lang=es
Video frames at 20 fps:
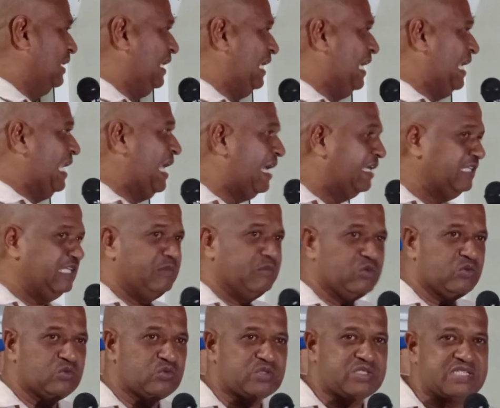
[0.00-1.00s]
El
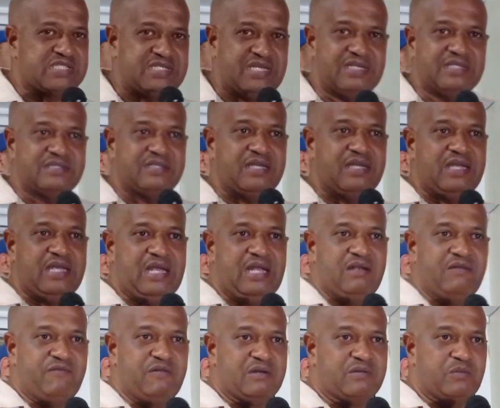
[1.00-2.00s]
ánimo, se siente
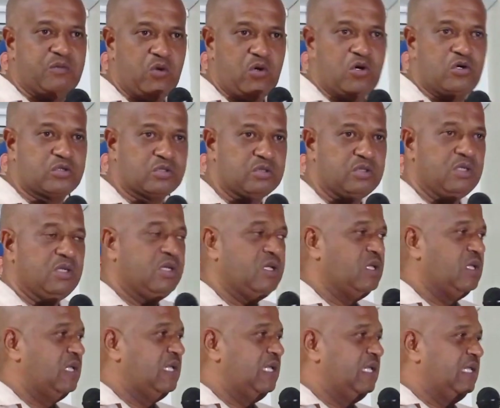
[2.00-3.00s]
el fervor
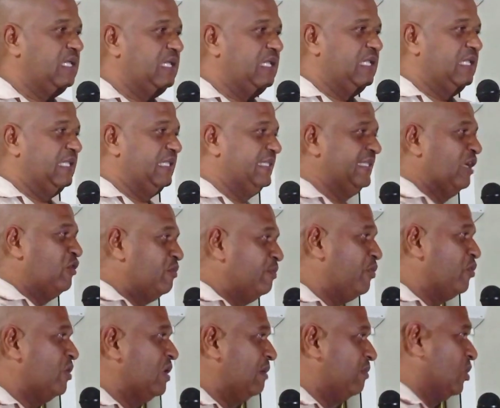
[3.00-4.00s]
de un
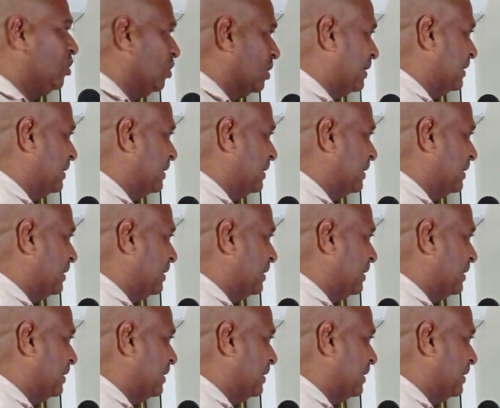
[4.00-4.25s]
pueblo